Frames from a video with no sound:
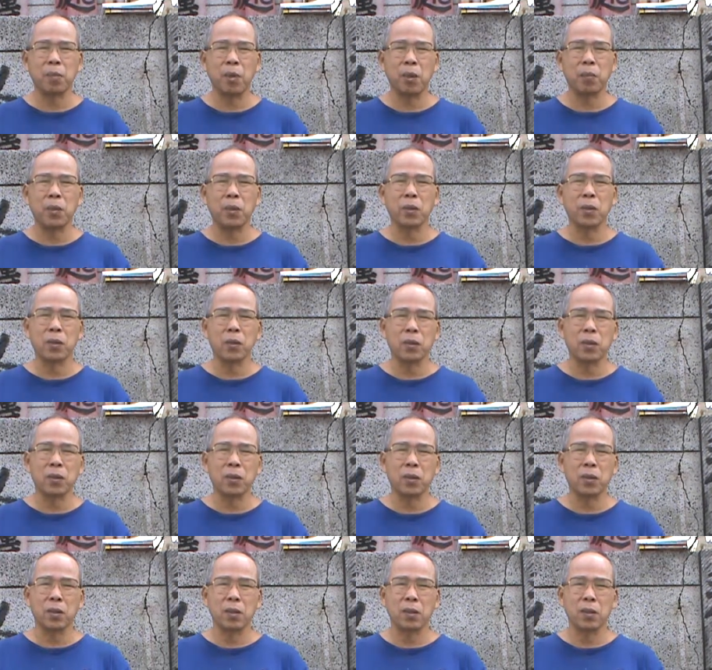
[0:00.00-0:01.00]
毛梦，
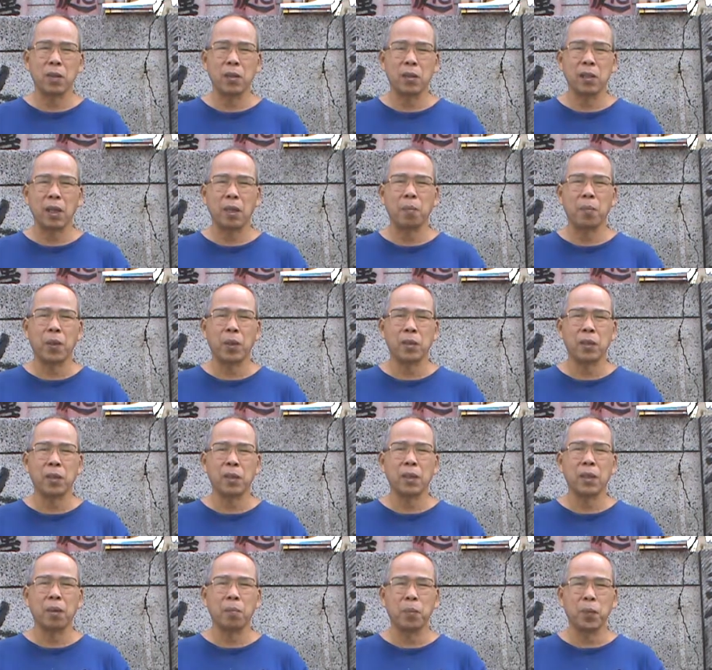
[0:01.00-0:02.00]
三毛是
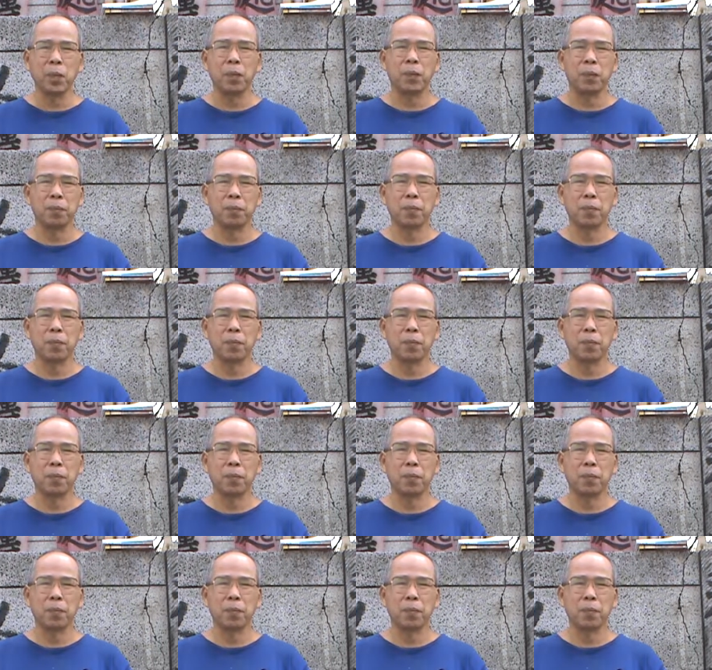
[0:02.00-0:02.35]
一场梦，